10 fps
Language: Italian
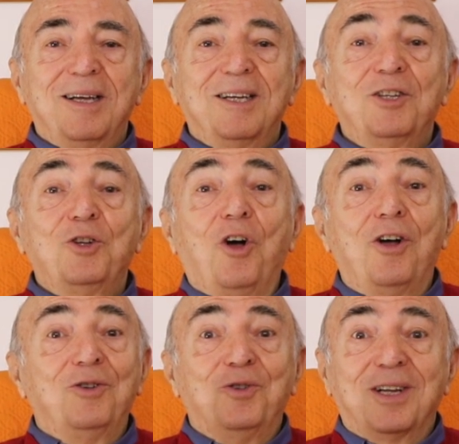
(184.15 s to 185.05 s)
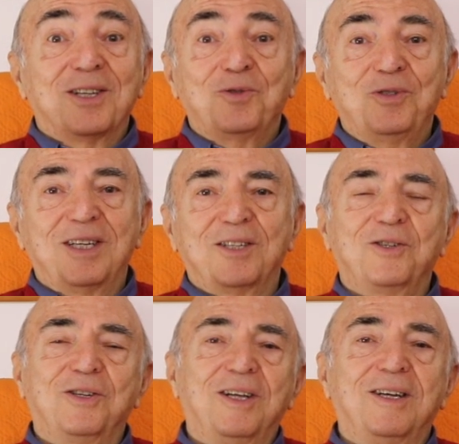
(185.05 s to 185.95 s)
No, non è
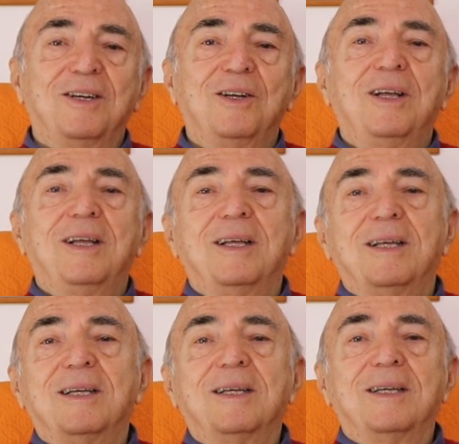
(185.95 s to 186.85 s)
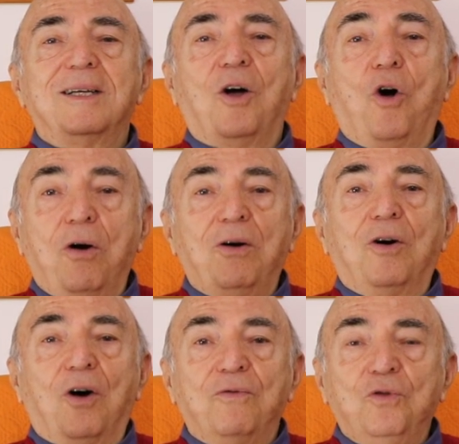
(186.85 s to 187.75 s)
successo no ho,
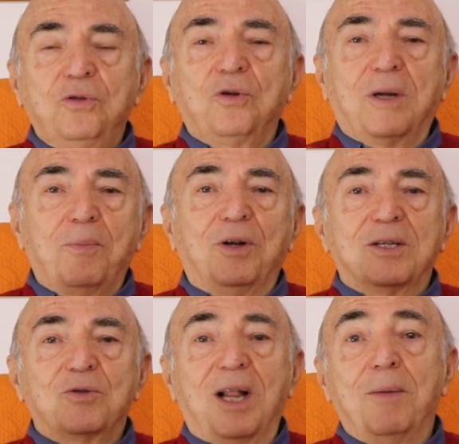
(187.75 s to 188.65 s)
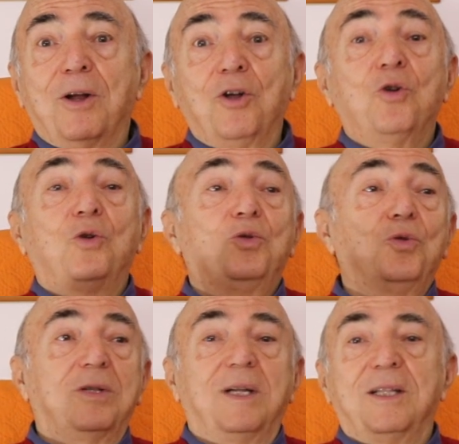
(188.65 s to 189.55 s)
ho avuto un rapporto sessuale, ma non con
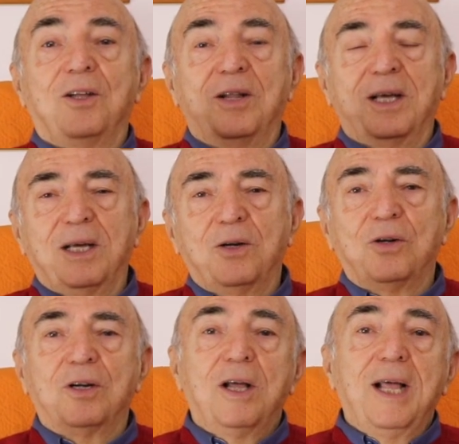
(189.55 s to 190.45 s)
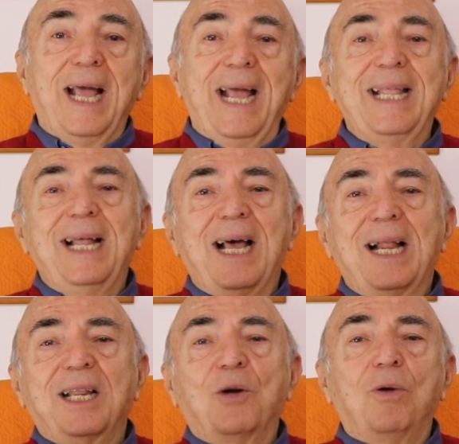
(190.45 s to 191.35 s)
tutte le donne che corro. E
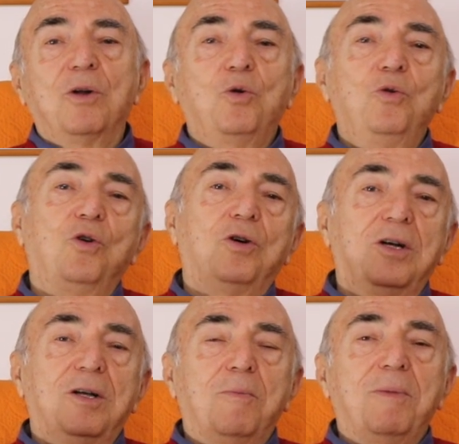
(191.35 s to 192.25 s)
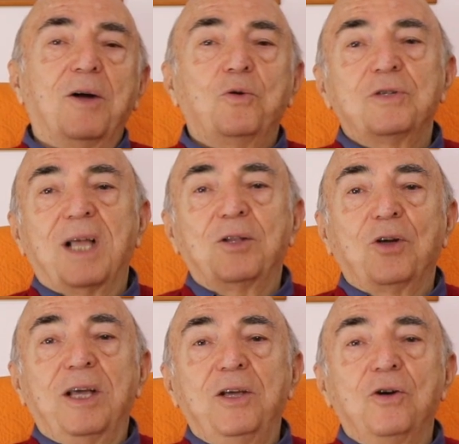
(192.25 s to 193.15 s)
dall'altra qualcuno mi ha accusato
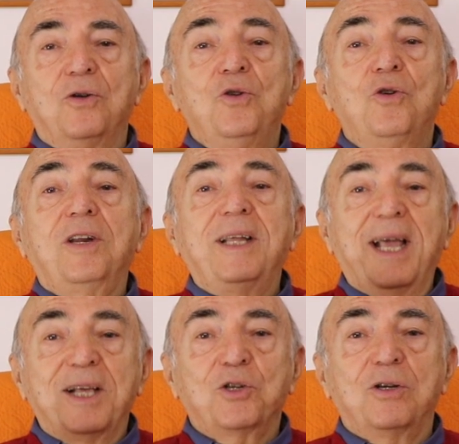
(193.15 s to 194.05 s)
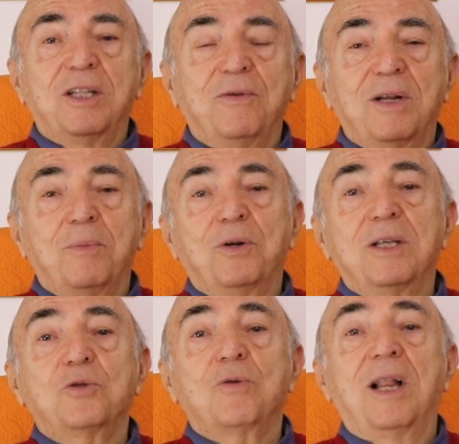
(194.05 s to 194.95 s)
che io non riesco ad avere
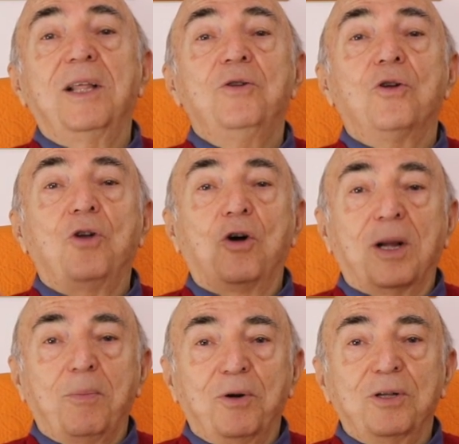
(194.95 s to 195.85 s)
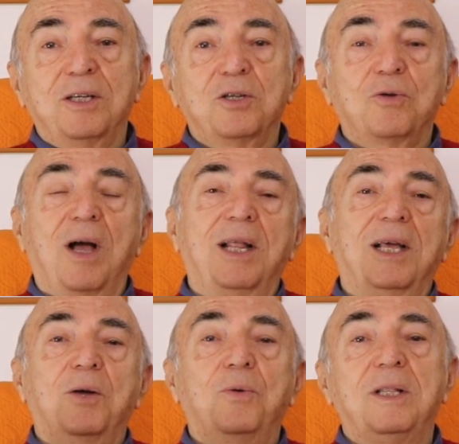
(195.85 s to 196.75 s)
rapporti sessuali, non ho rapporti sessuali,
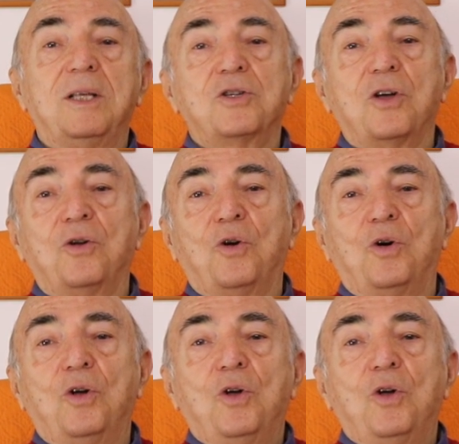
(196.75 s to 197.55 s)
che quindi sono,